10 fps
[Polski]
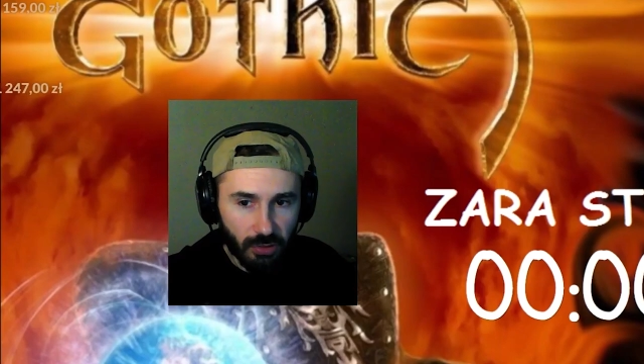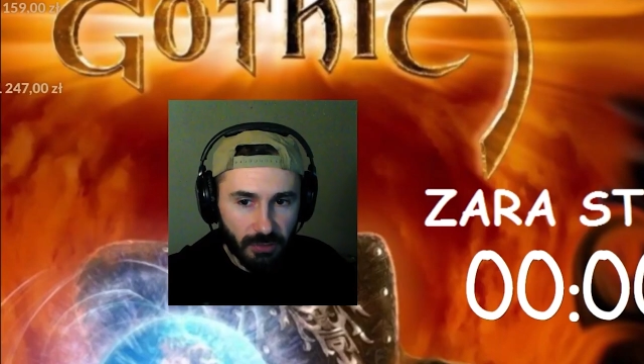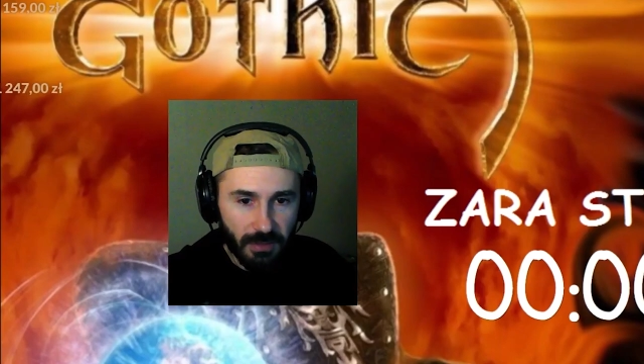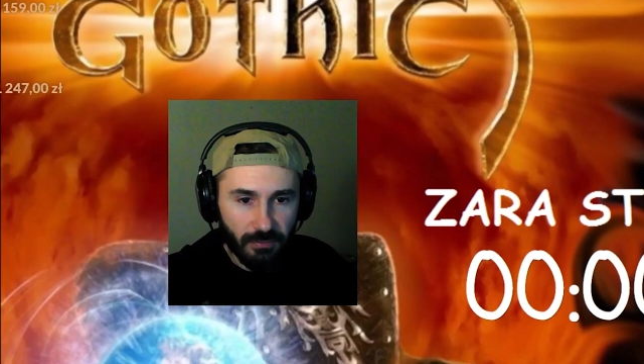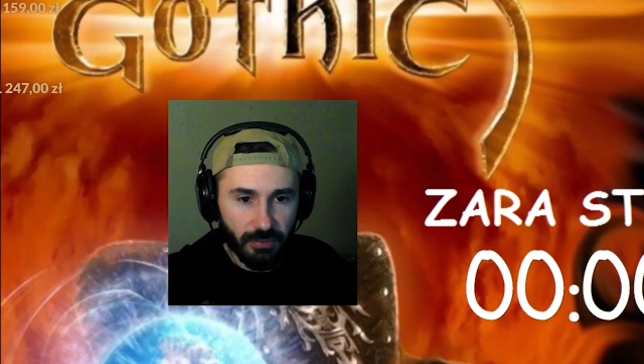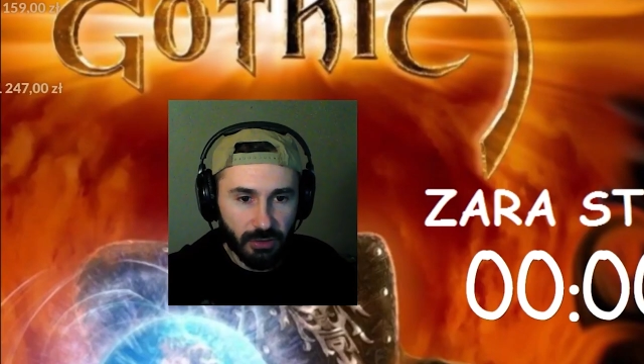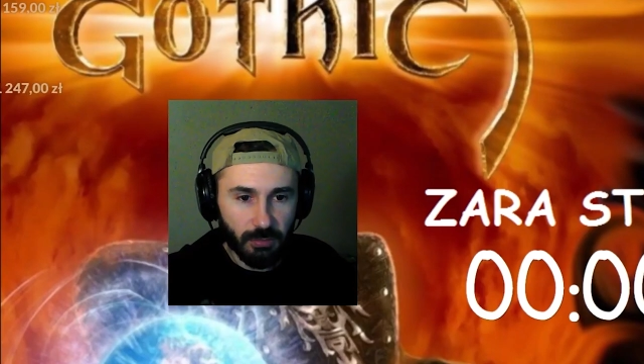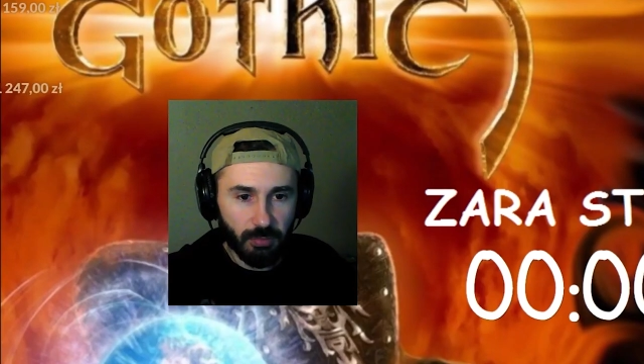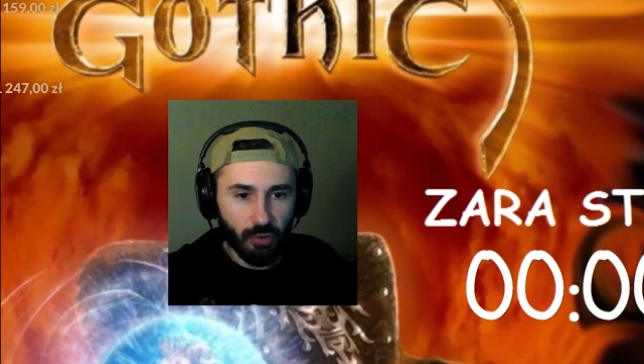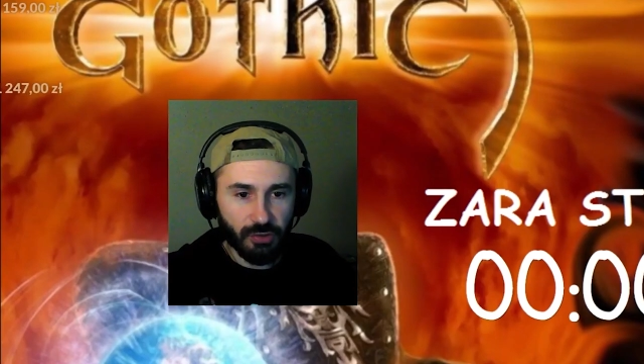
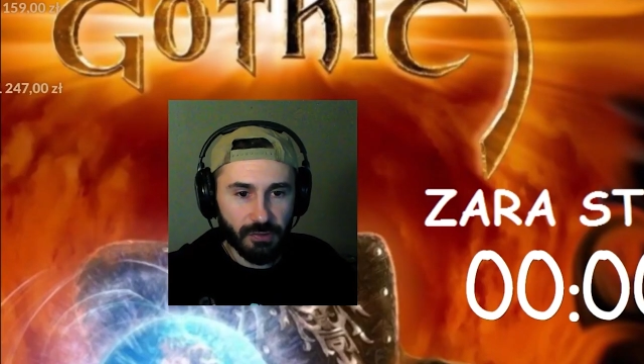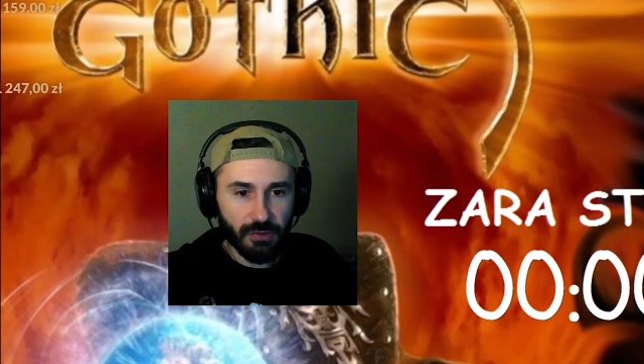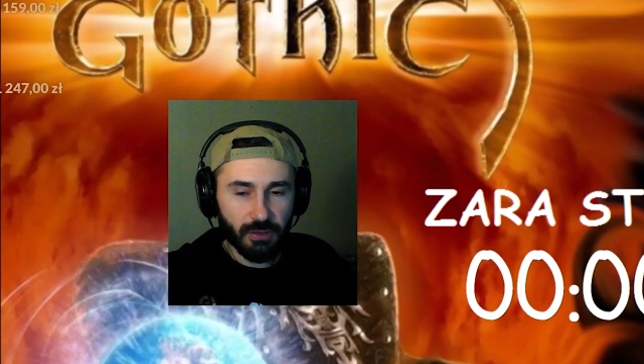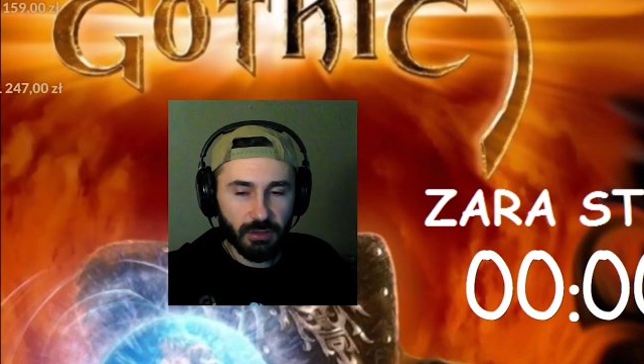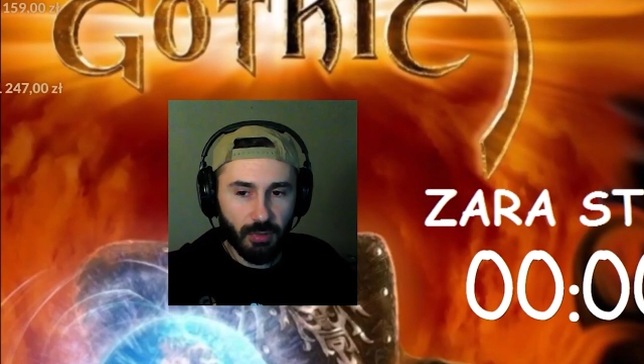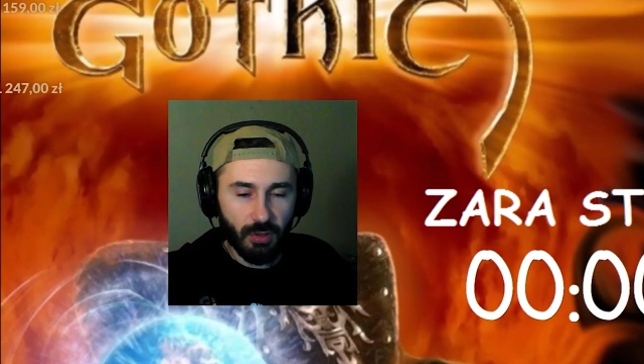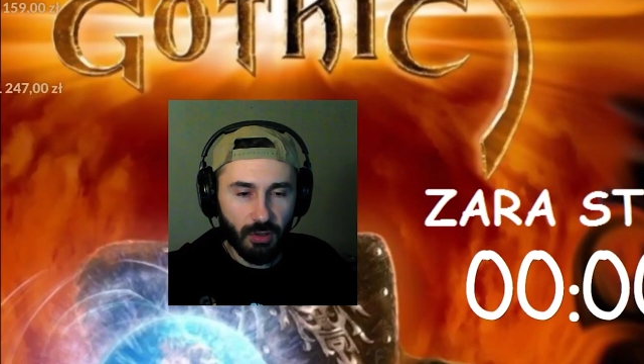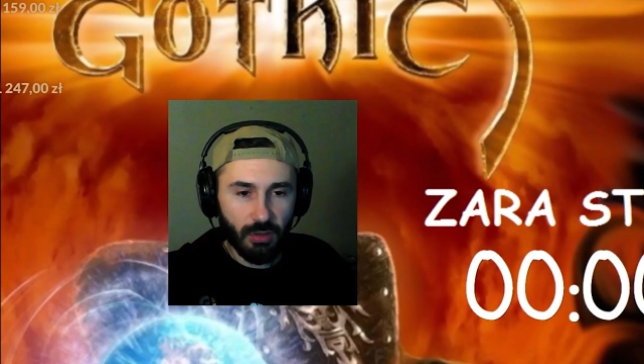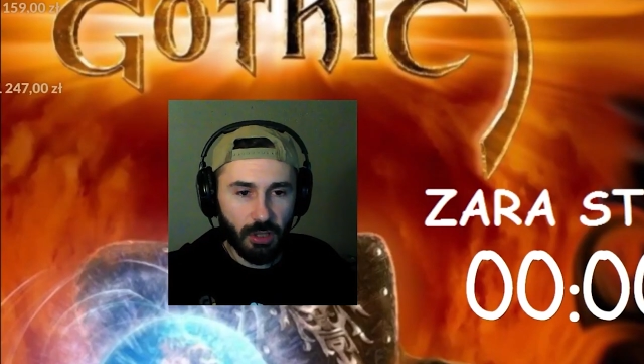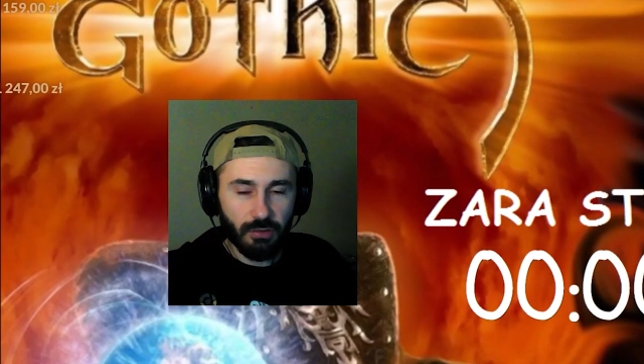krwawych, ognistych,
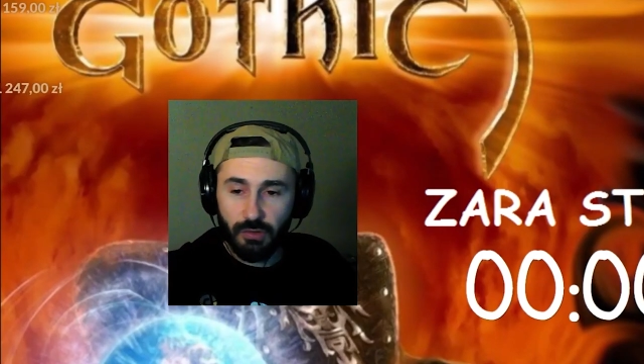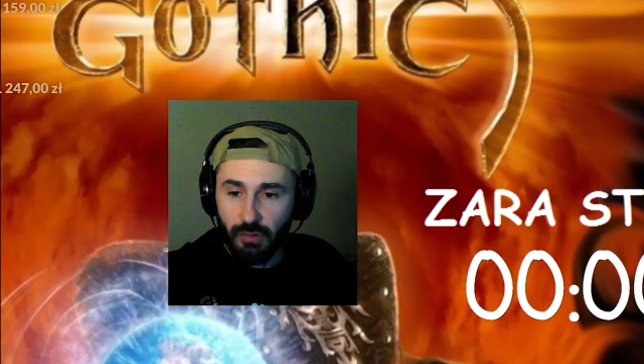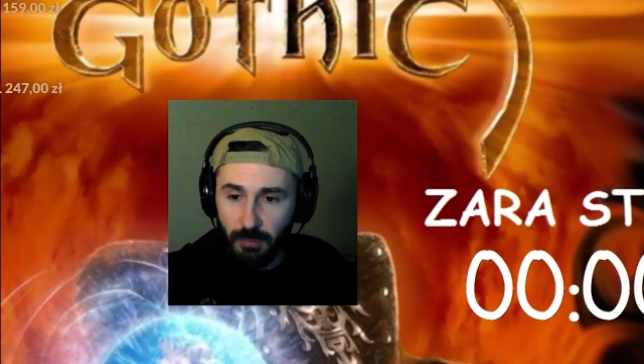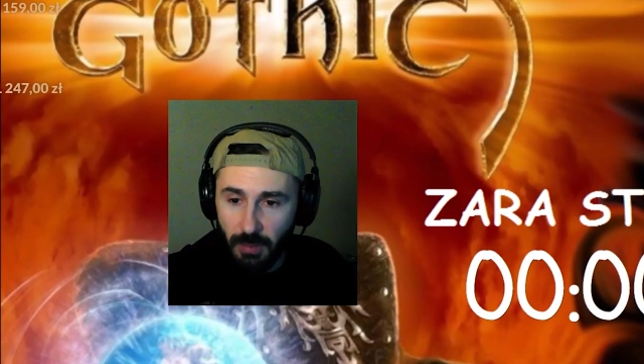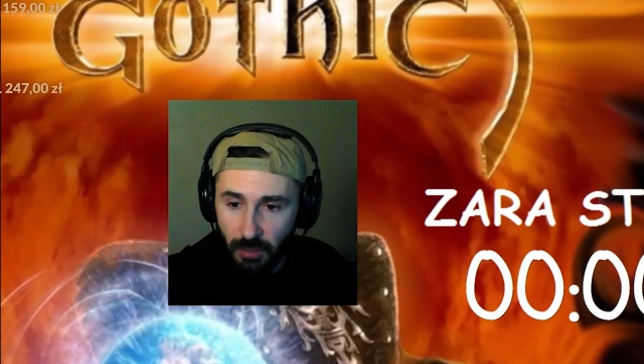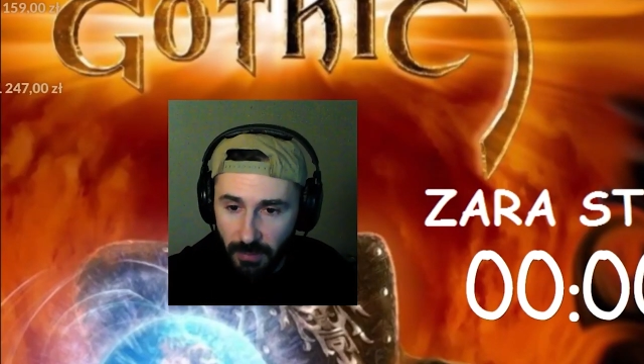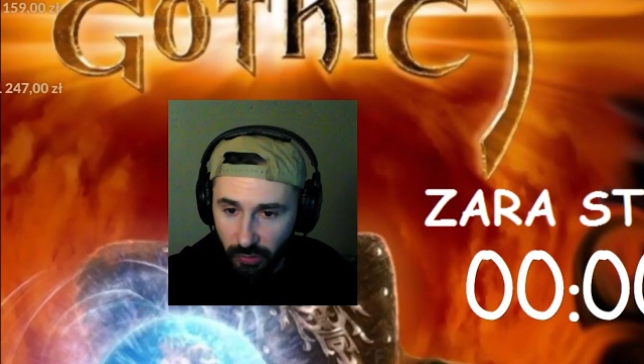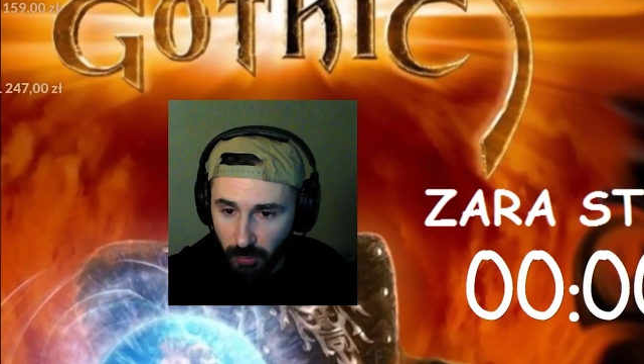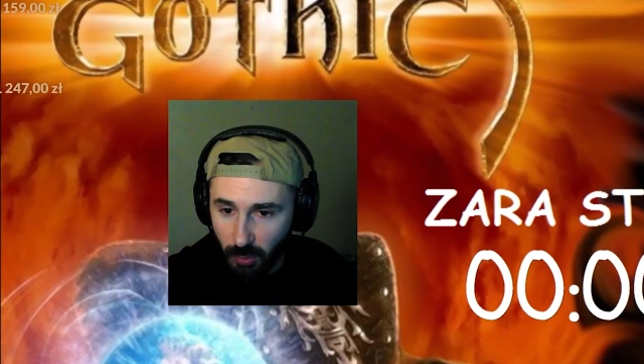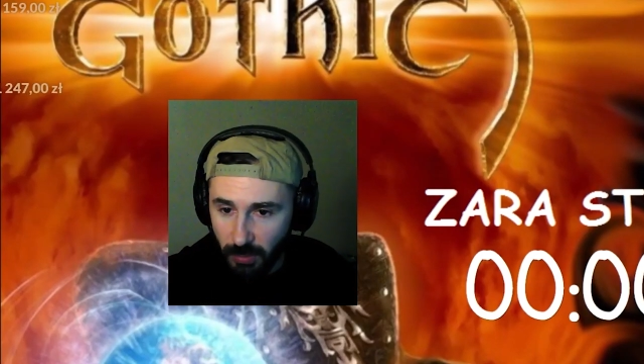bo
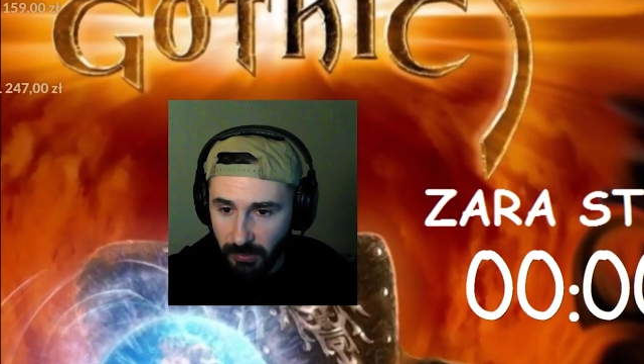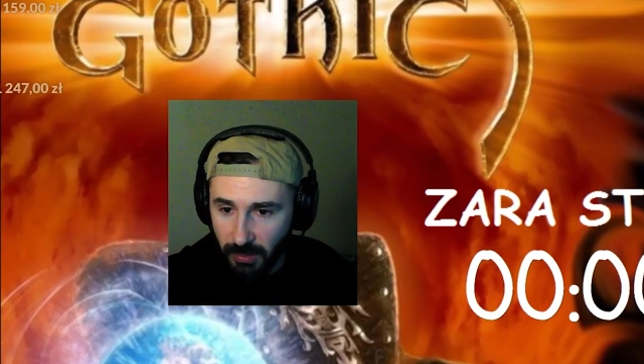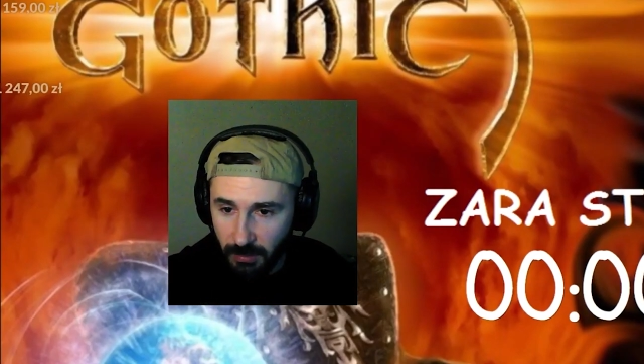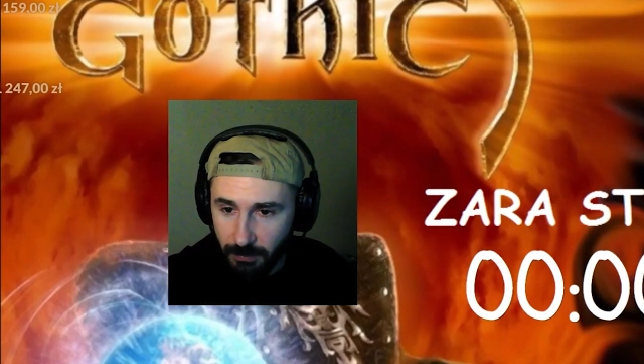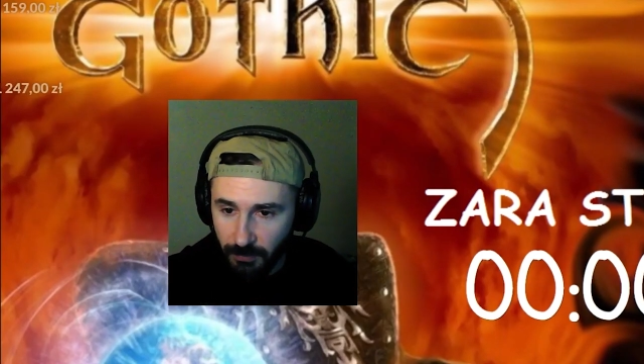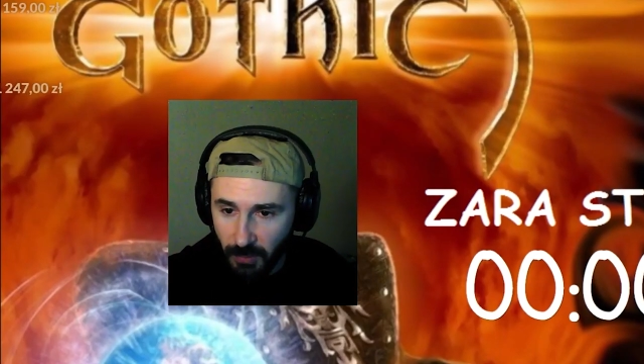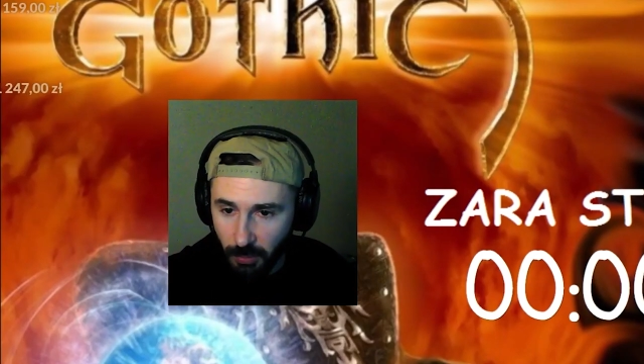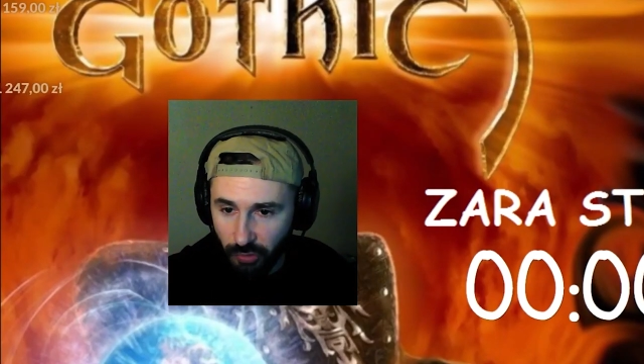zbagowaliśmy questa. Nie